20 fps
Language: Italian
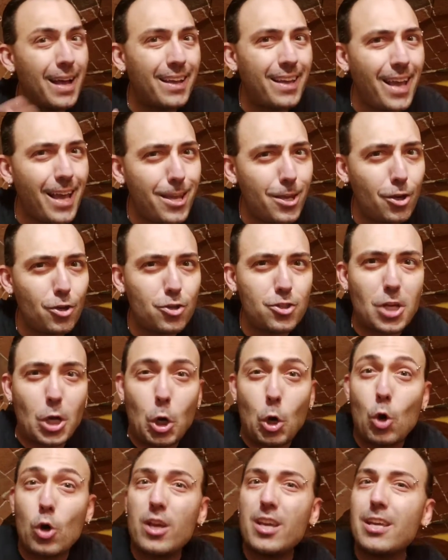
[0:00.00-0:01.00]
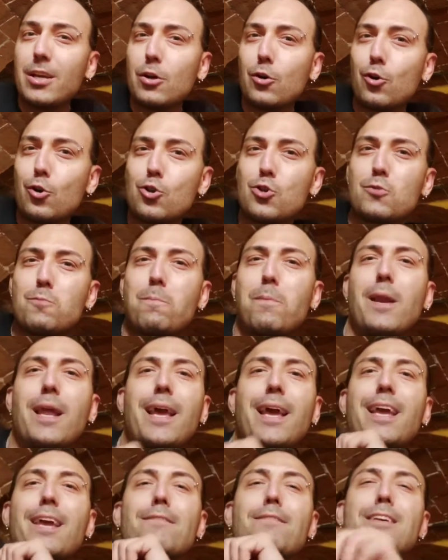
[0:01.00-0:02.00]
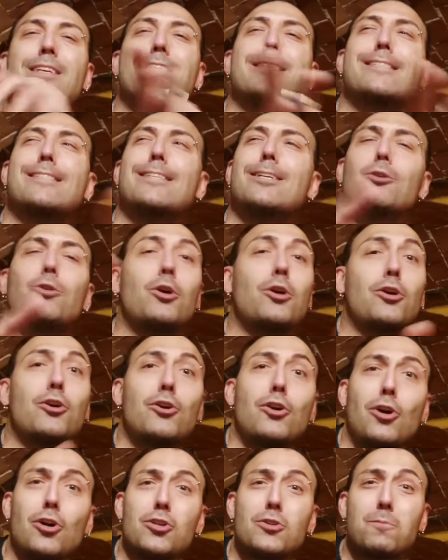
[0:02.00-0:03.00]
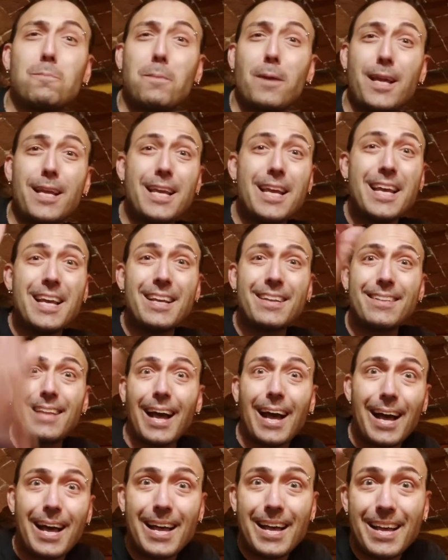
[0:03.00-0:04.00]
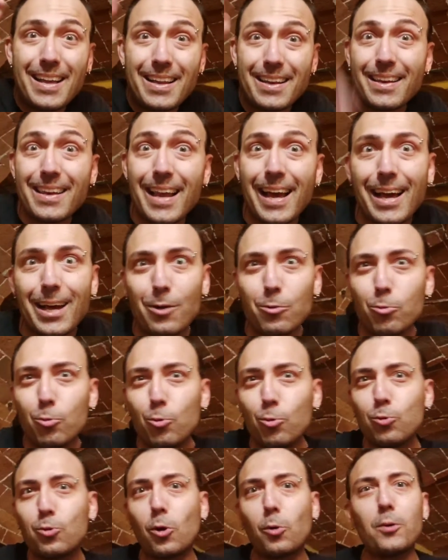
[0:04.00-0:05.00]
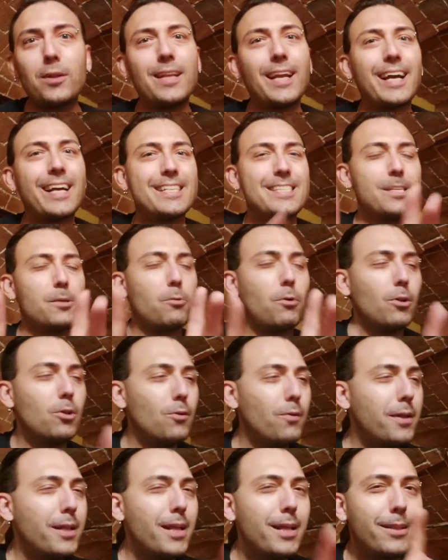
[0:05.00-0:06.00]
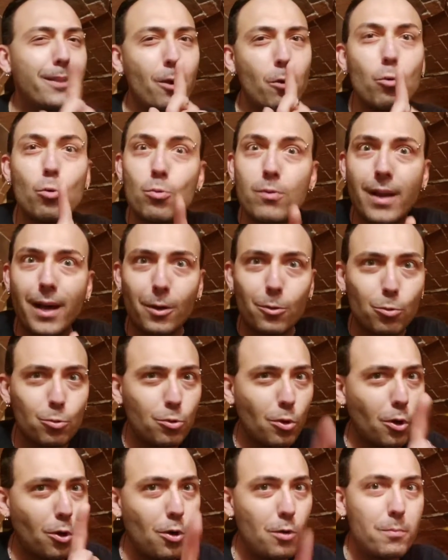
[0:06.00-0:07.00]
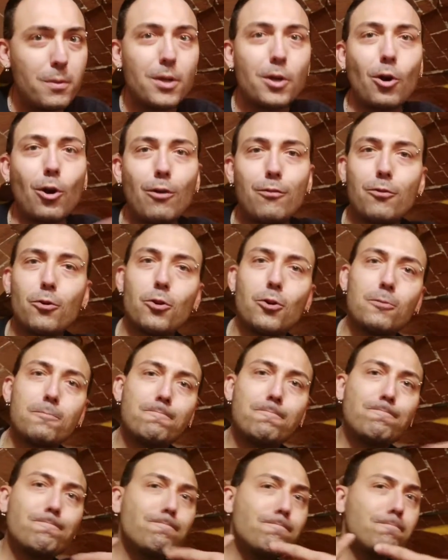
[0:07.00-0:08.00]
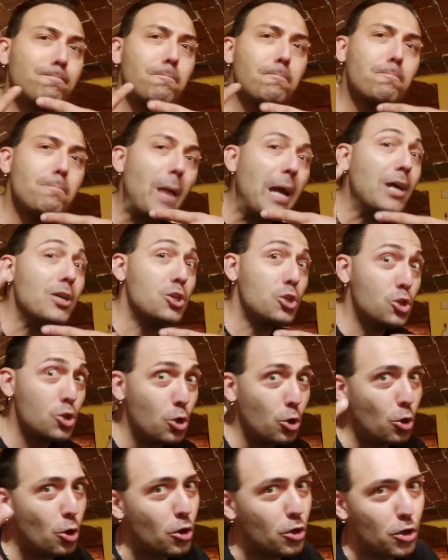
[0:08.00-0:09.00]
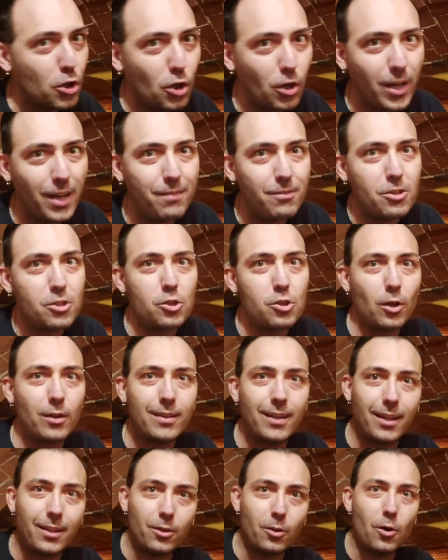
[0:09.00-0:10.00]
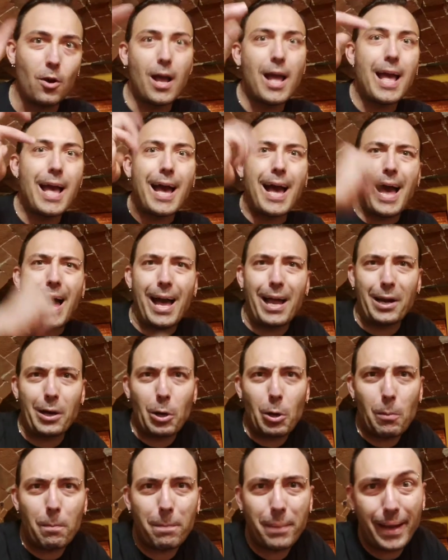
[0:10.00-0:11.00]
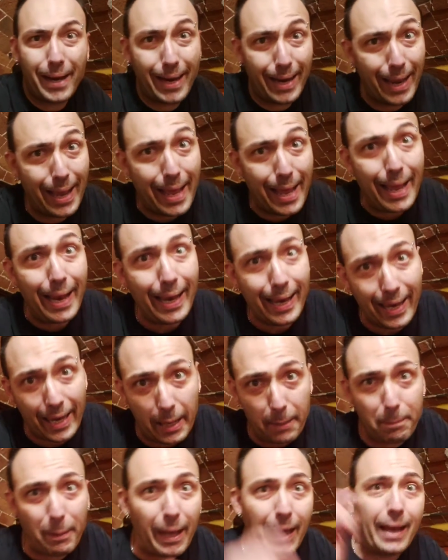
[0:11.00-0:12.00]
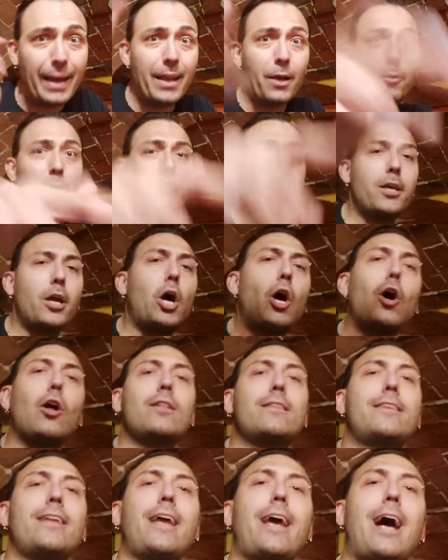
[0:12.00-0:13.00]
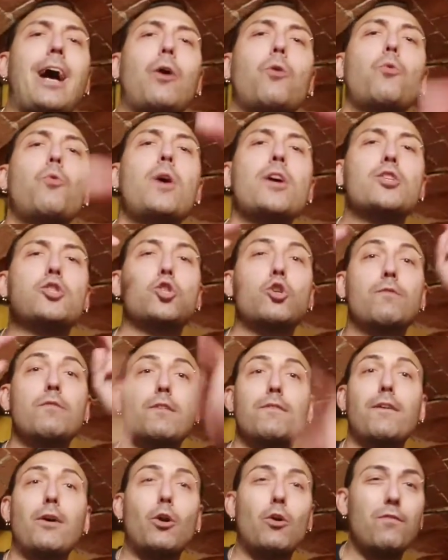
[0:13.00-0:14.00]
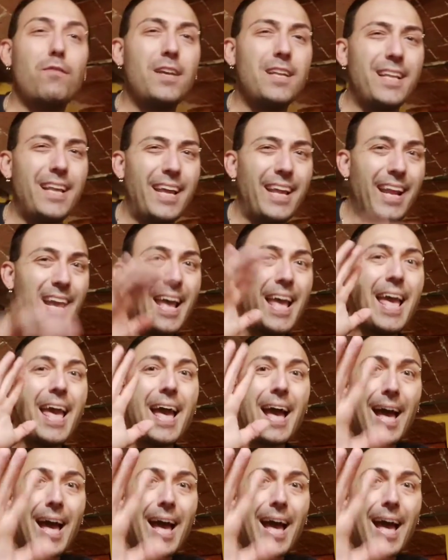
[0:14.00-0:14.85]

anche io sarò in cosplay, vestito in cosplay da Naruto. Quindi ragazzi, quando vedete un Naruto col microfono, sono io che vi sto andando a rompere le palle. Quindi oltre a questo vi farò vedere